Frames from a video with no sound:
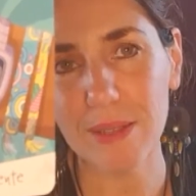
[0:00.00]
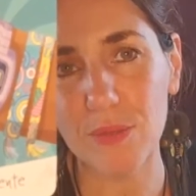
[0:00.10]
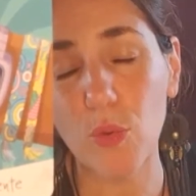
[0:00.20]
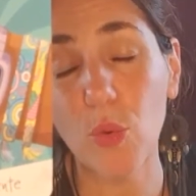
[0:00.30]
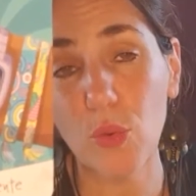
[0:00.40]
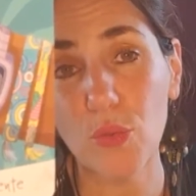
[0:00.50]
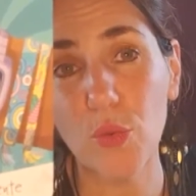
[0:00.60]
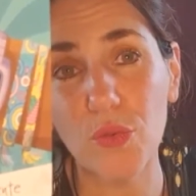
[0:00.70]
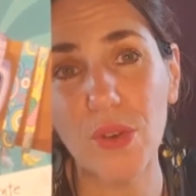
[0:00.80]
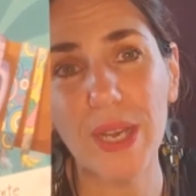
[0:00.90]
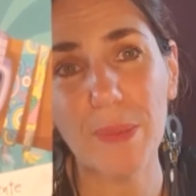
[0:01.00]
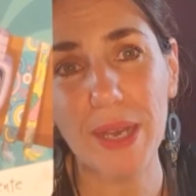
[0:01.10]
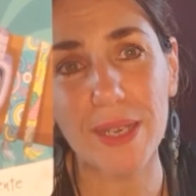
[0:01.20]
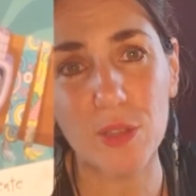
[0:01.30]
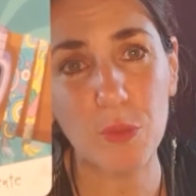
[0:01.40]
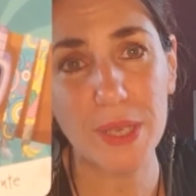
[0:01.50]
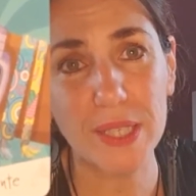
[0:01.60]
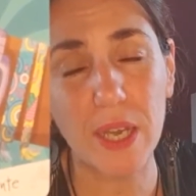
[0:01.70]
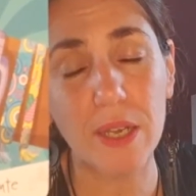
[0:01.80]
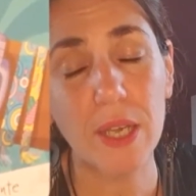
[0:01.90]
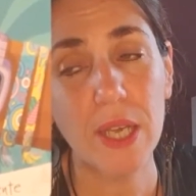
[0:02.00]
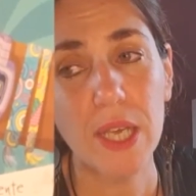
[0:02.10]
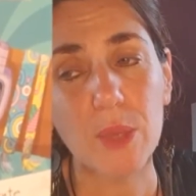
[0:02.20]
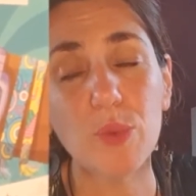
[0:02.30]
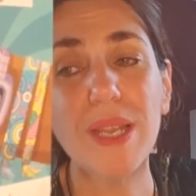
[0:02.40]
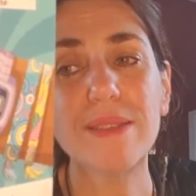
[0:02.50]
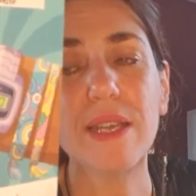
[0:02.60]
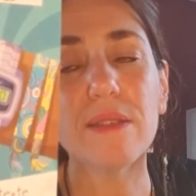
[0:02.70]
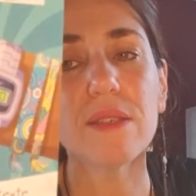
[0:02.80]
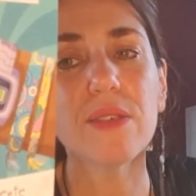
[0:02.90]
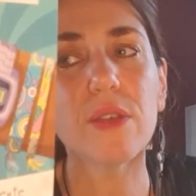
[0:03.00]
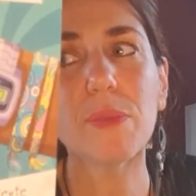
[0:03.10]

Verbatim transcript: il faut, vraiment être patient. Puis l'attente, c'est